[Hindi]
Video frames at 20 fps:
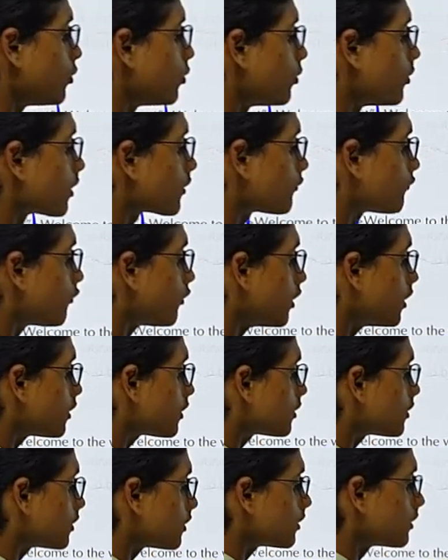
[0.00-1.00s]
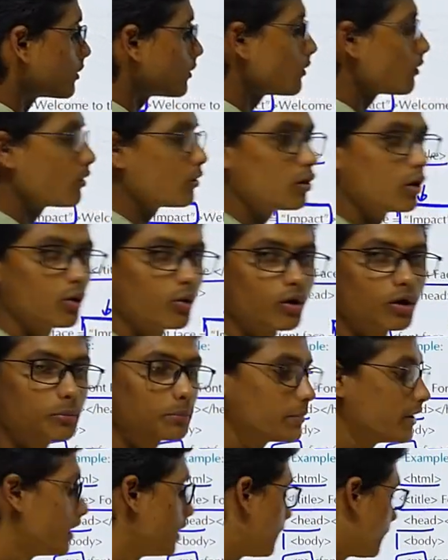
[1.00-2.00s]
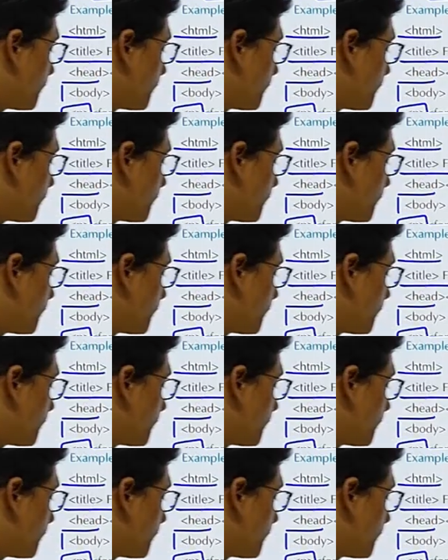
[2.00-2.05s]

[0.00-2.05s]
ओवर फॉन्ट ओवर पी